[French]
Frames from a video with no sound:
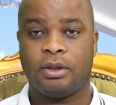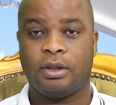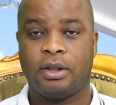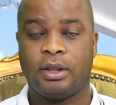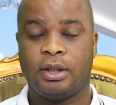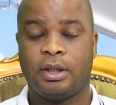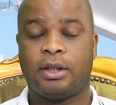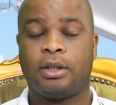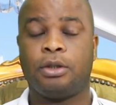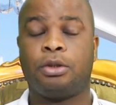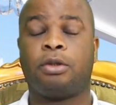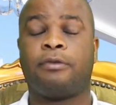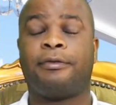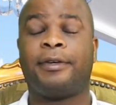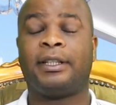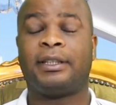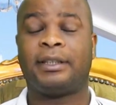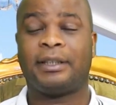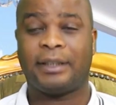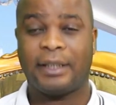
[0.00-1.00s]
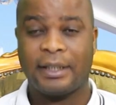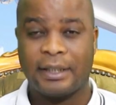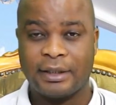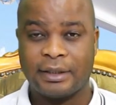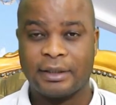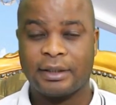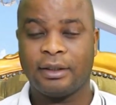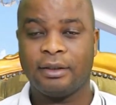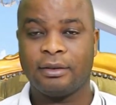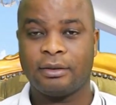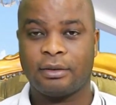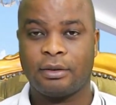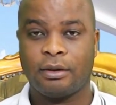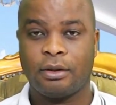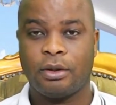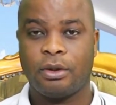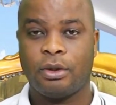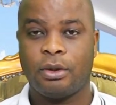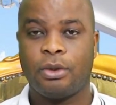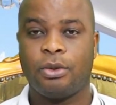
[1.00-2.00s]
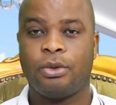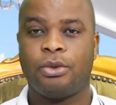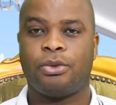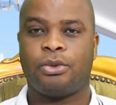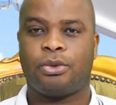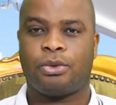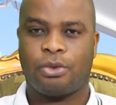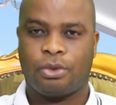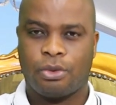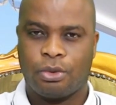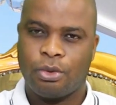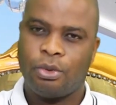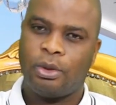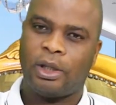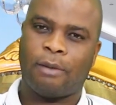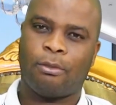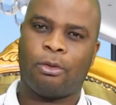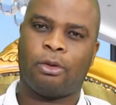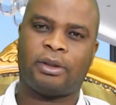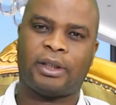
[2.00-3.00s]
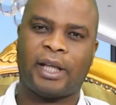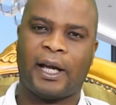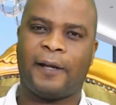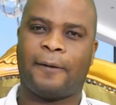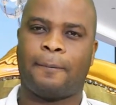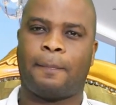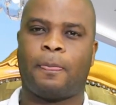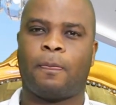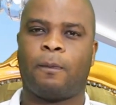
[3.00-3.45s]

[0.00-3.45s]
Il dit, je vais descendre sur la montagne.